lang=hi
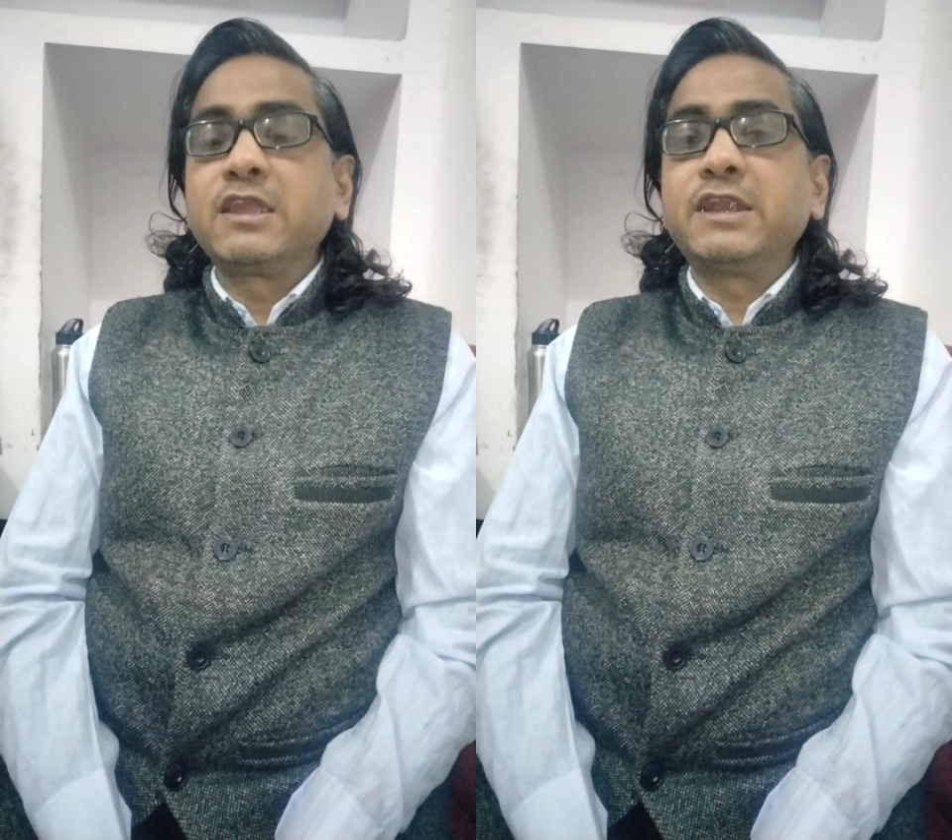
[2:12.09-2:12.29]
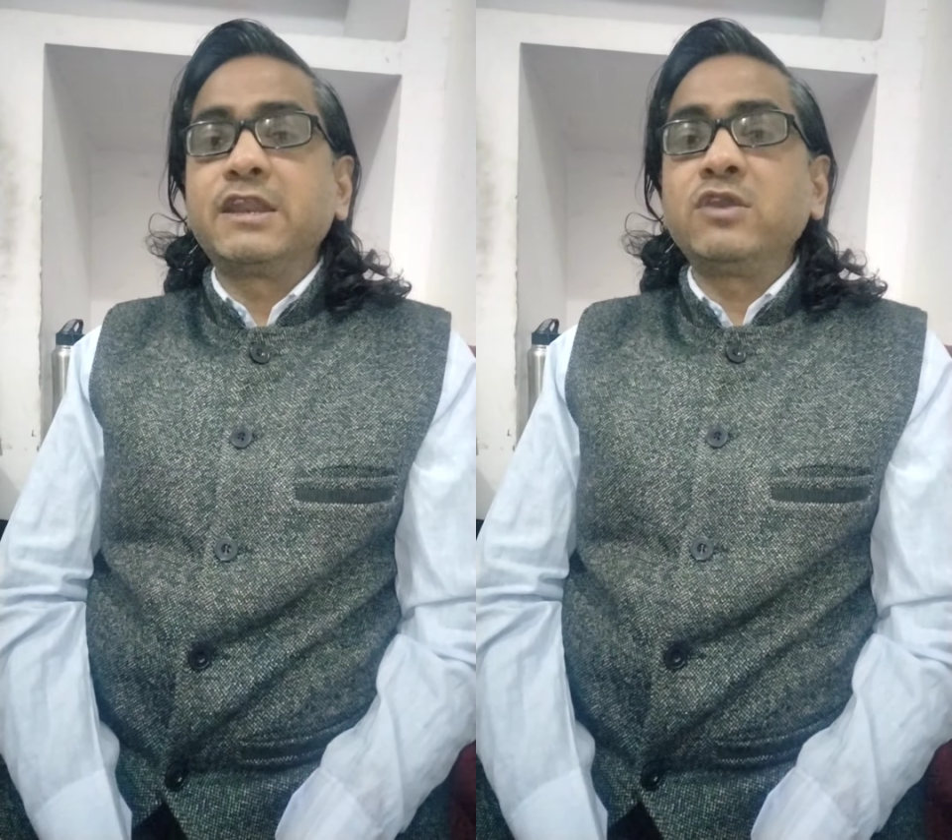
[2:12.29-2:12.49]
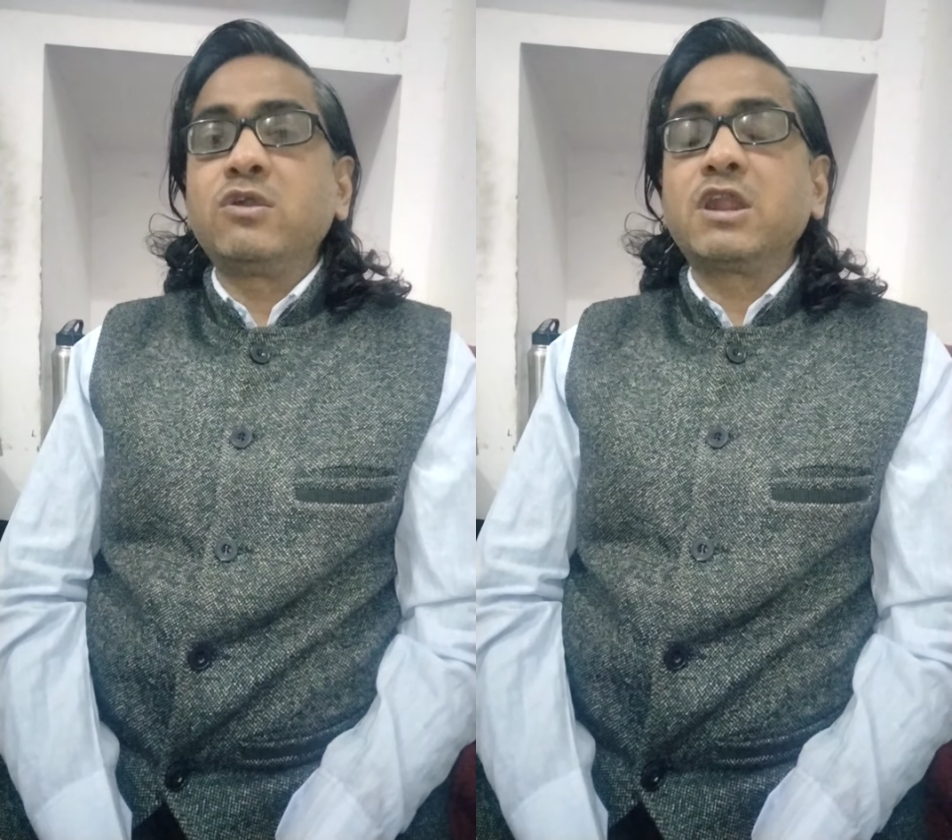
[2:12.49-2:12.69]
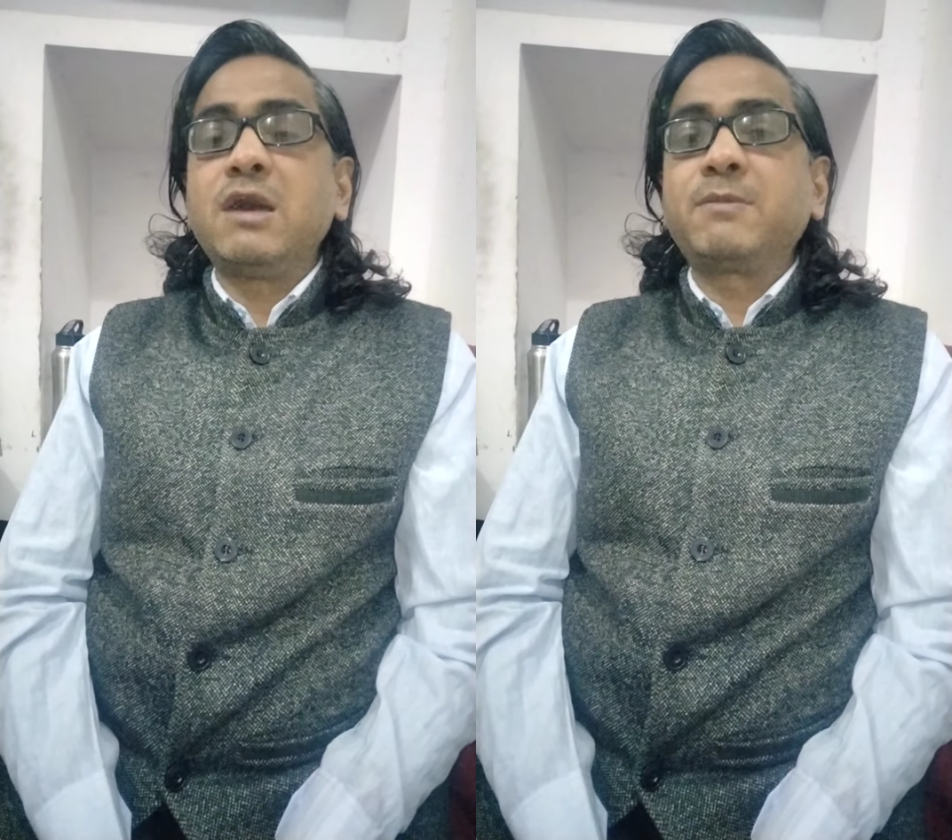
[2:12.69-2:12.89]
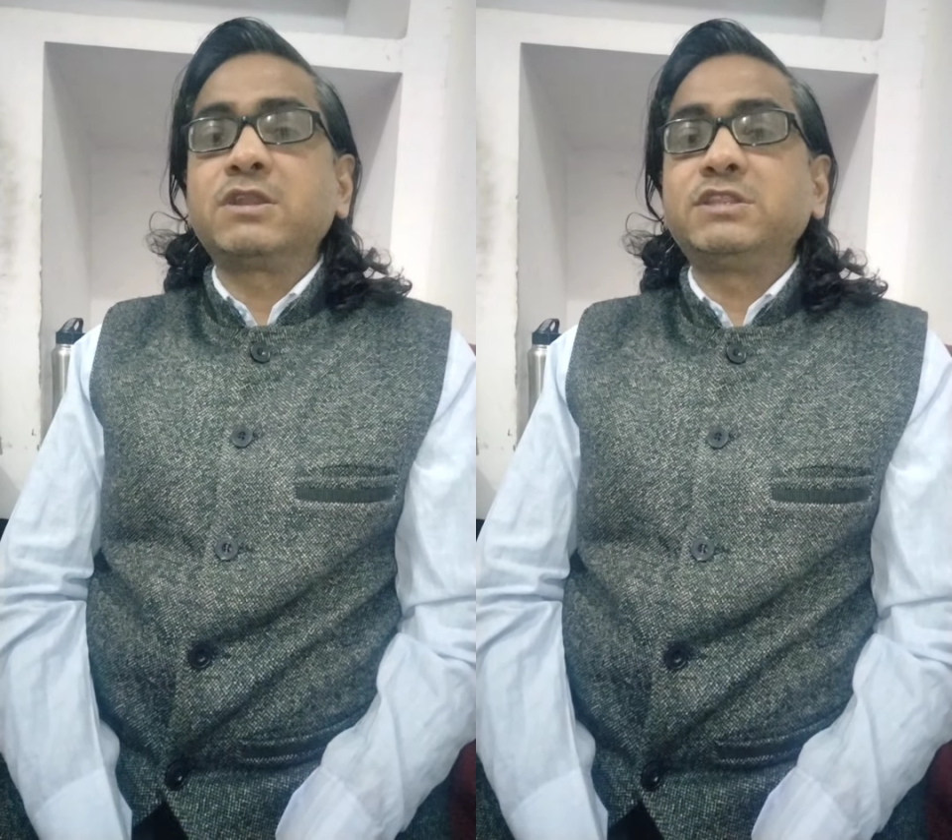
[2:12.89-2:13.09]
किडनी को
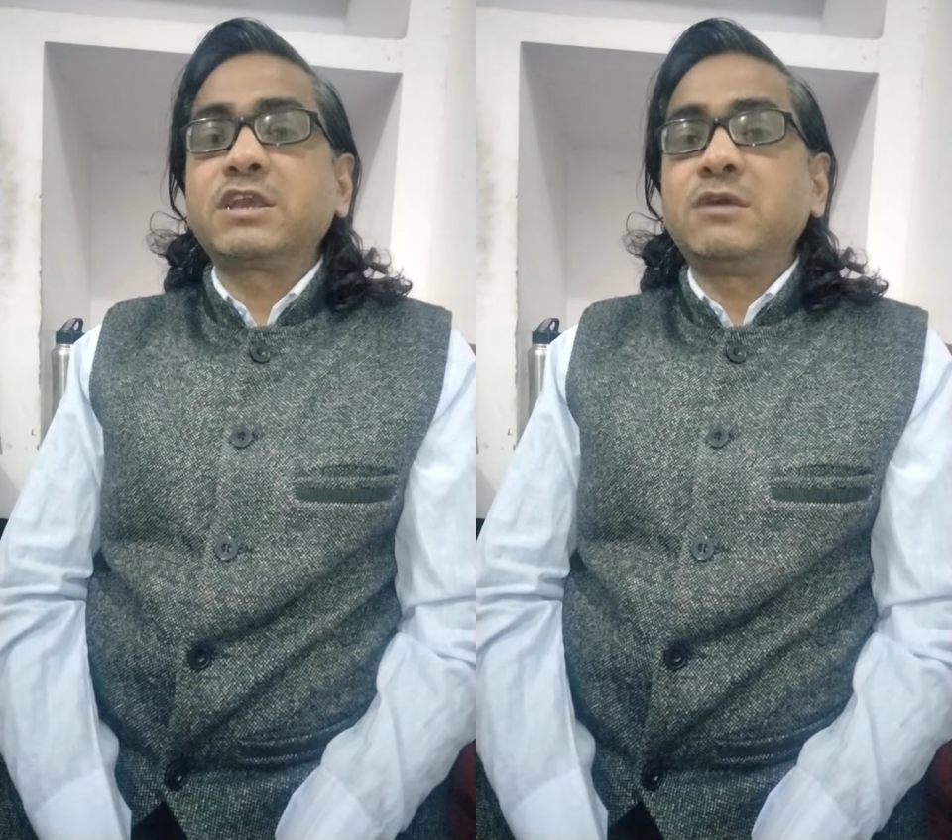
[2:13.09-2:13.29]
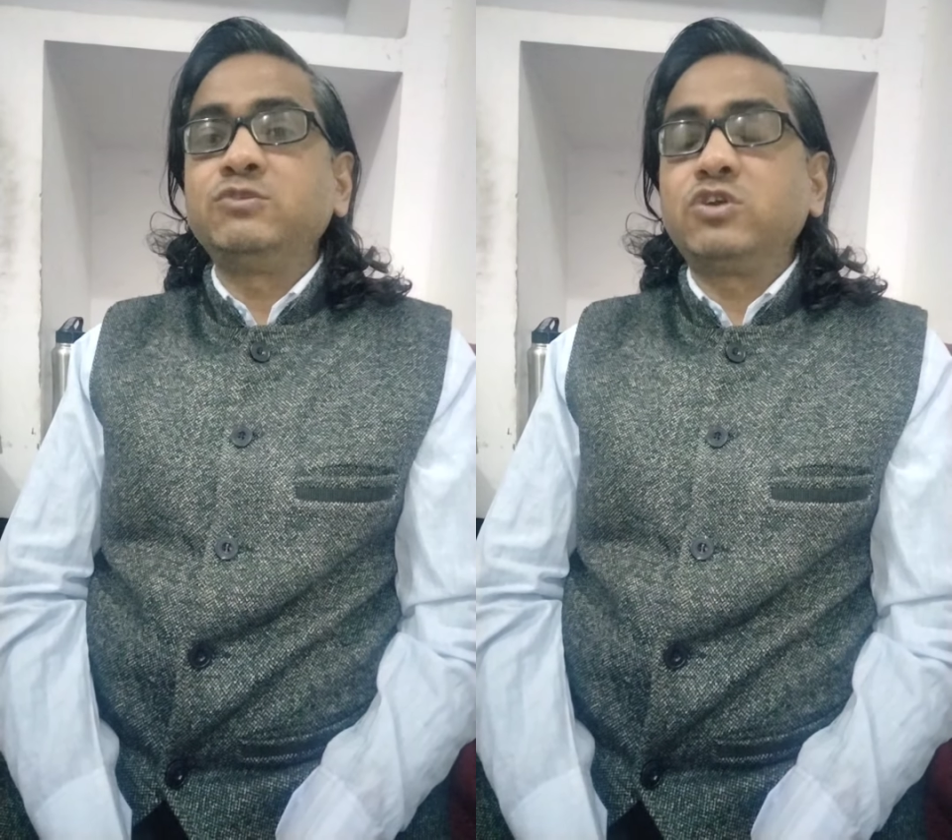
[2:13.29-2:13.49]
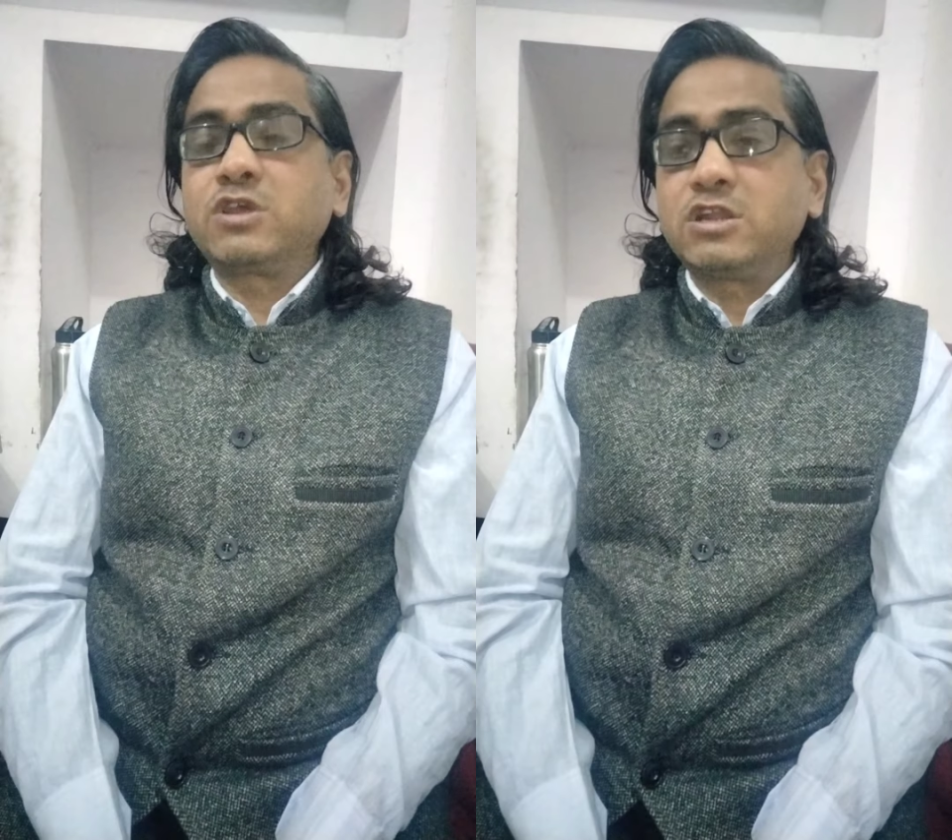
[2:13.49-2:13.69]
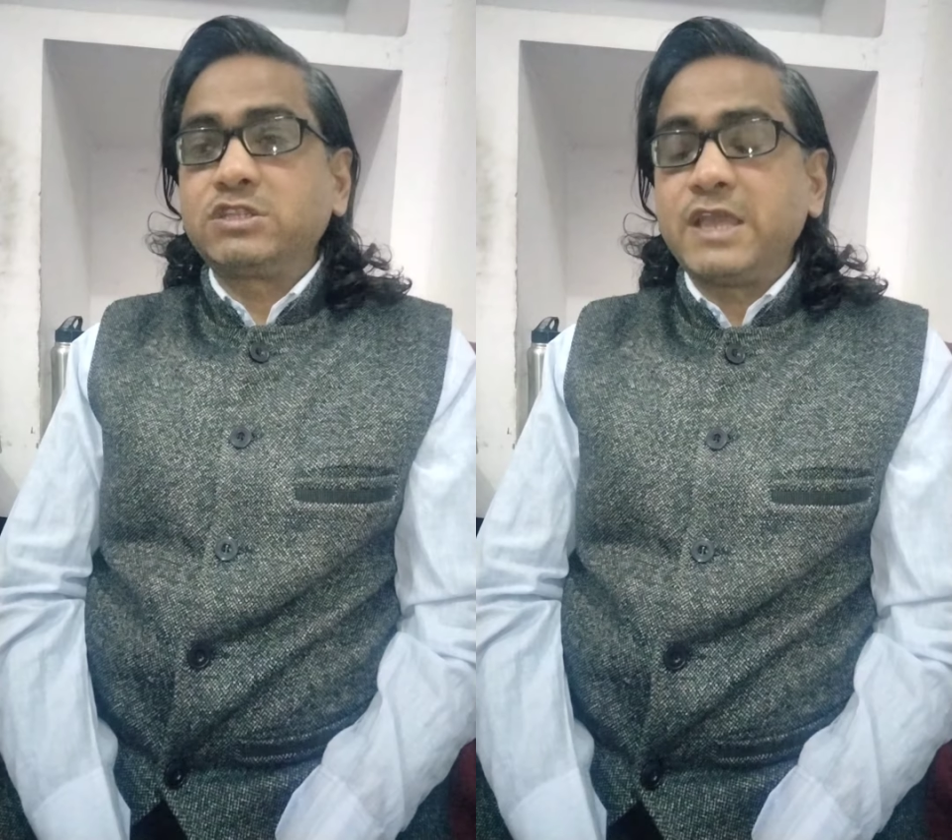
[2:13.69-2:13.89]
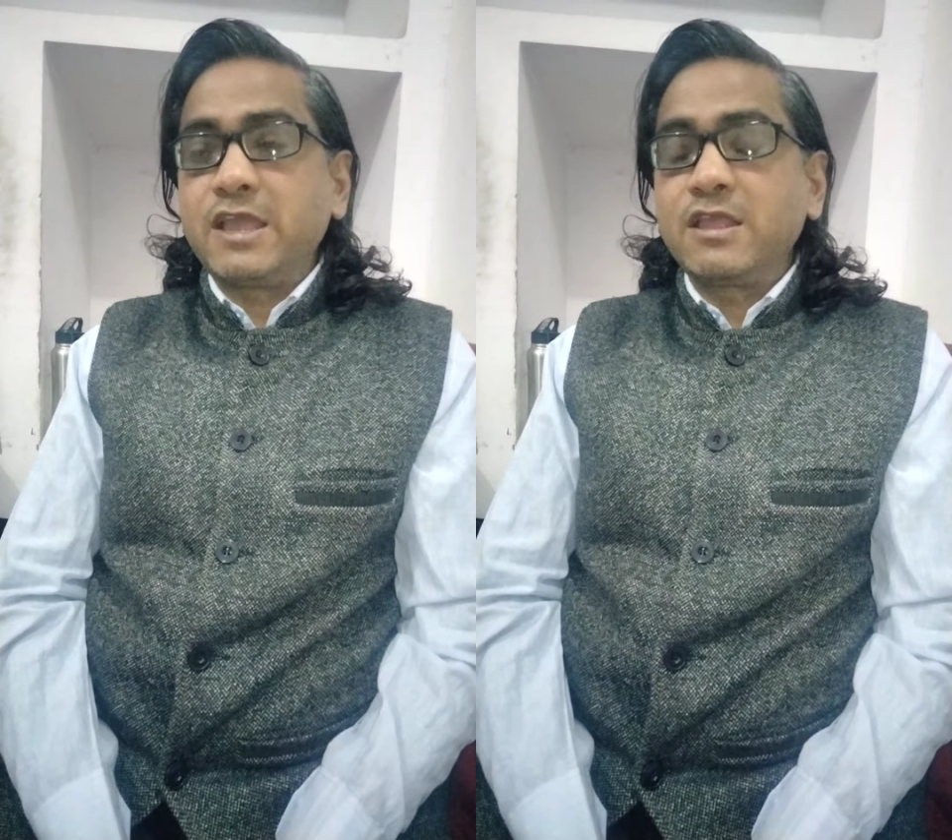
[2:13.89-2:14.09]
ख़राब करता है कमज़ोर
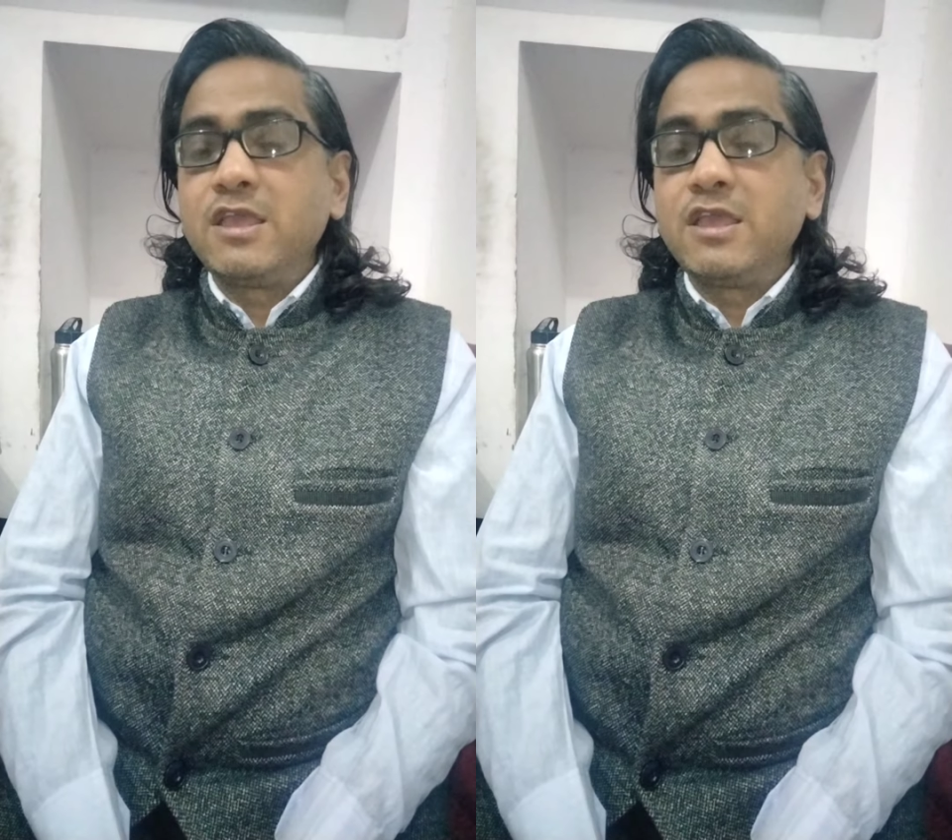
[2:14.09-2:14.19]
करता है